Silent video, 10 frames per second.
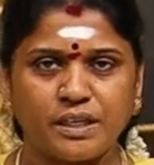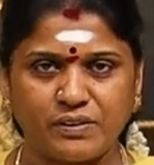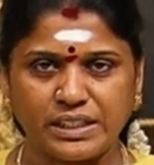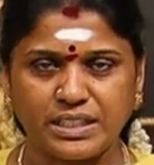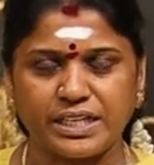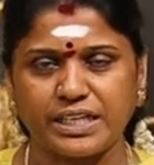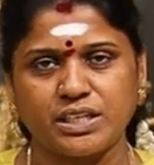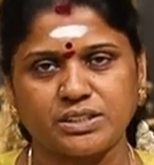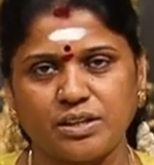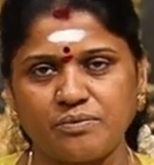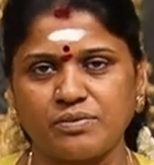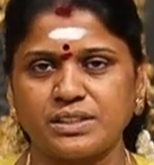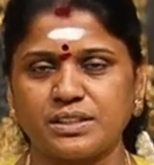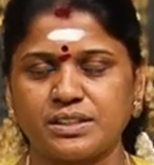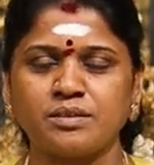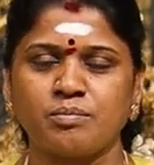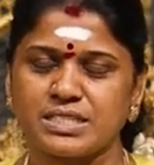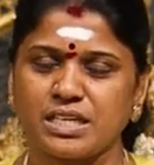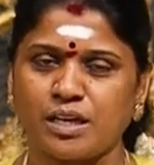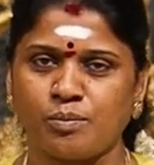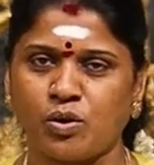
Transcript: இந்த கடை டாட் காம் வந்துட்டு மசாலா